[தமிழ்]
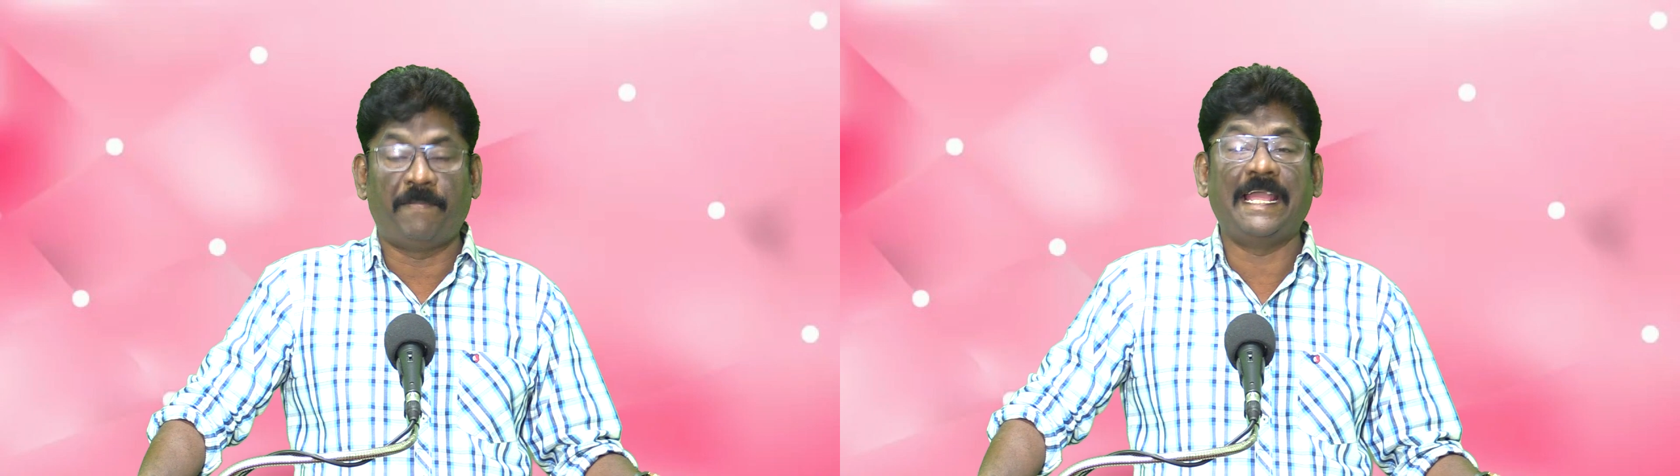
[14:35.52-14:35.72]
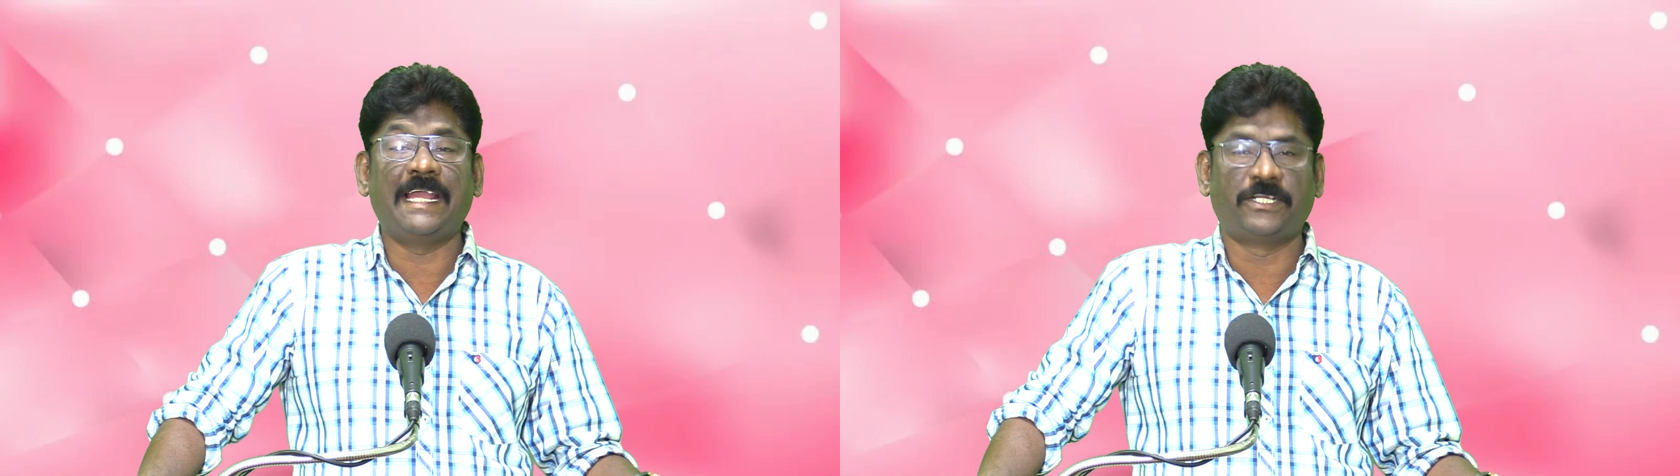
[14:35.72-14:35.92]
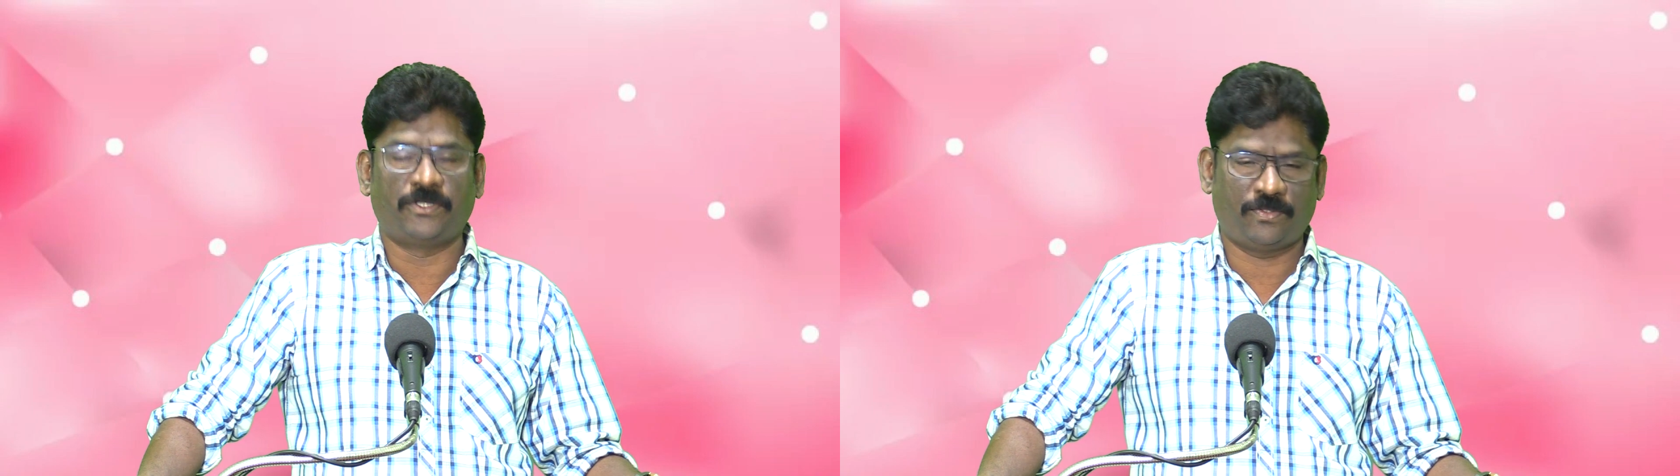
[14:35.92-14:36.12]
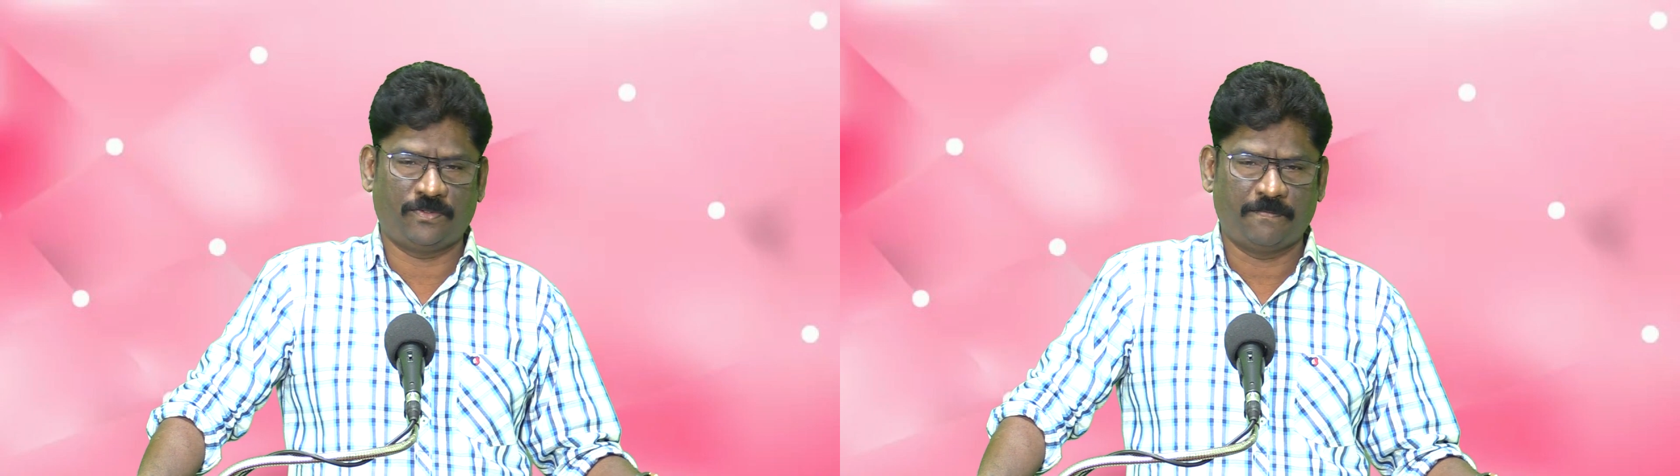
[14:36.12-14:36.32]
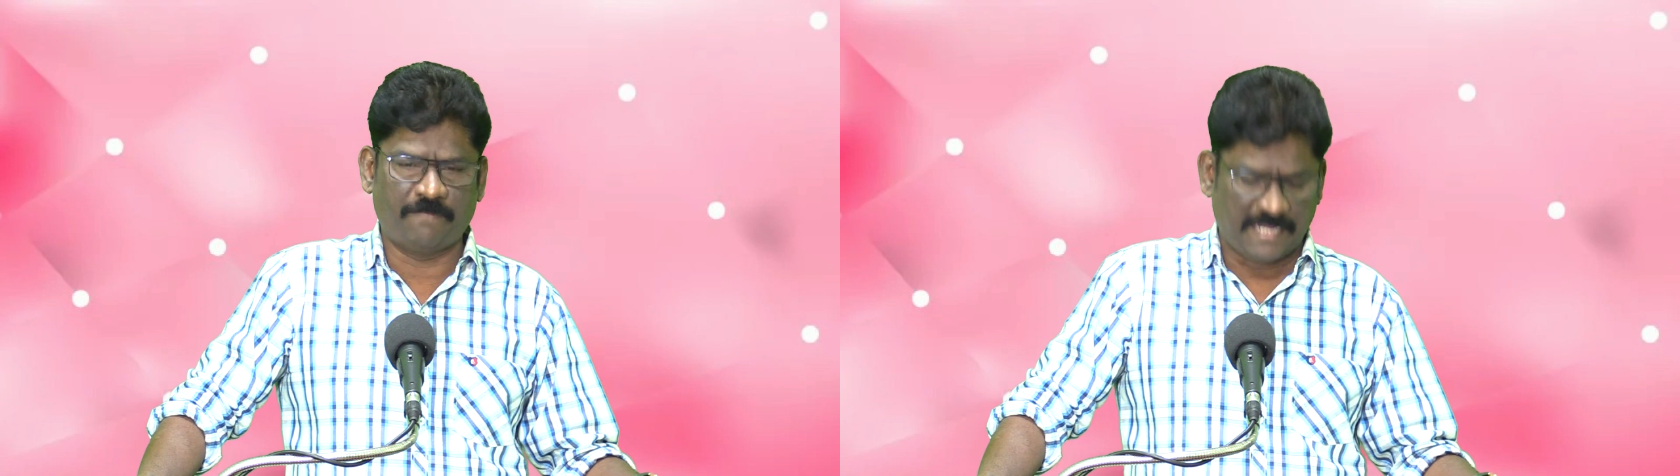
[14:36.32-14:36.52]
பிளேக்னு
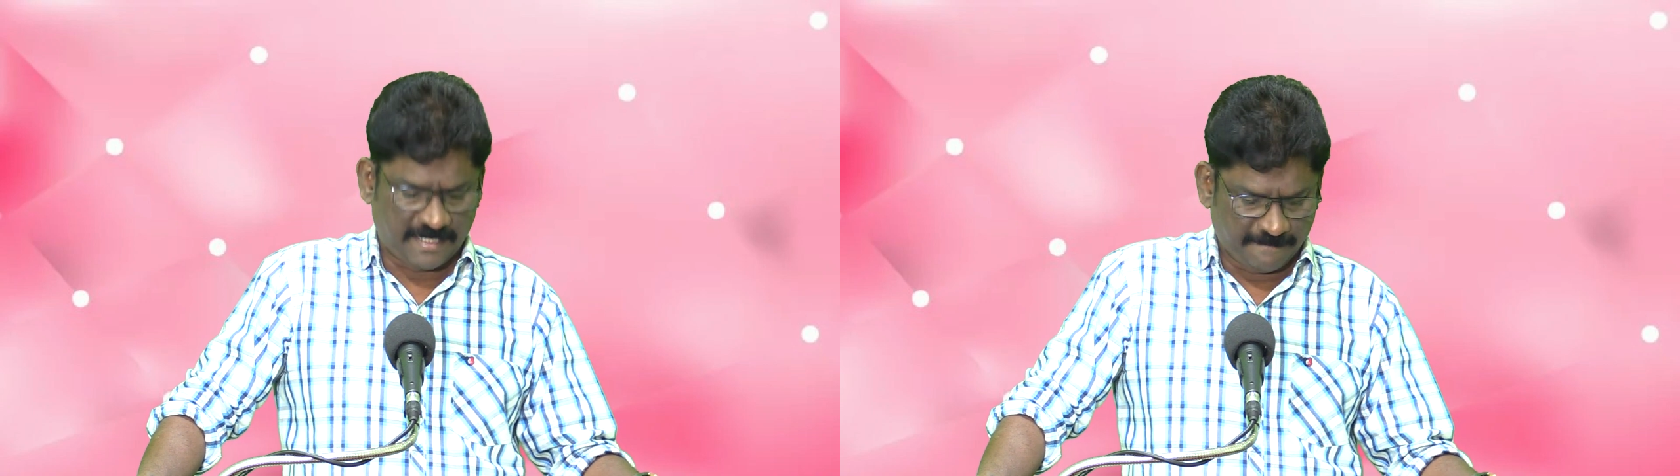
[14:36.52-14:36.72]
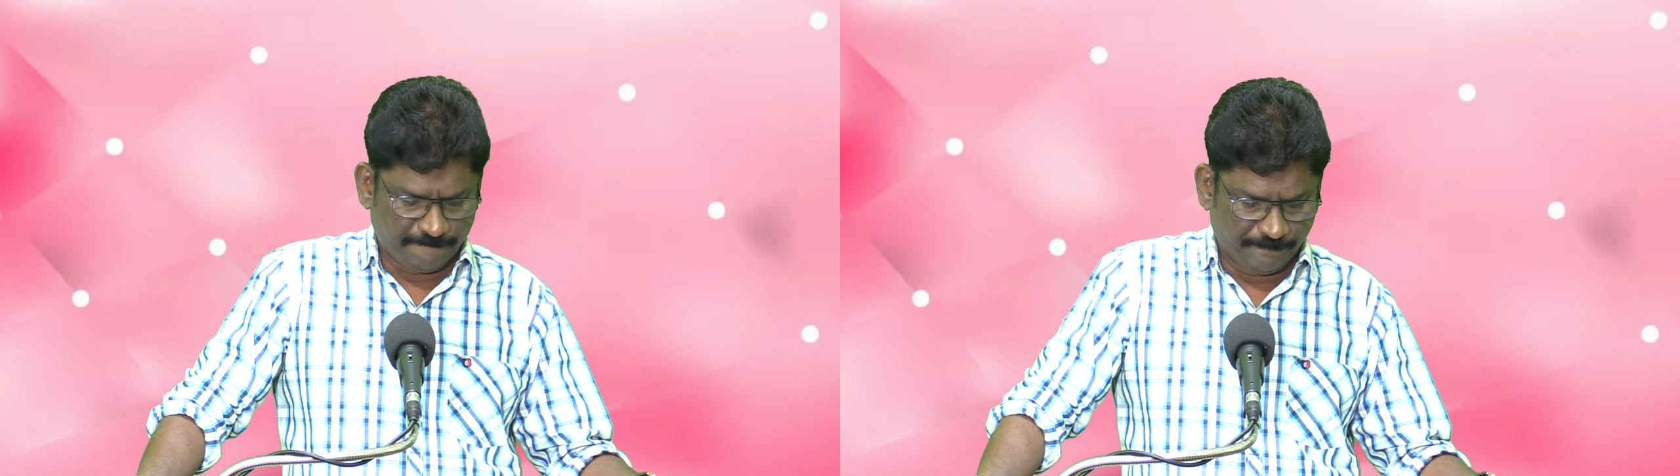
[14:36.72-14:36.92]
இருக்கும் பிளேக்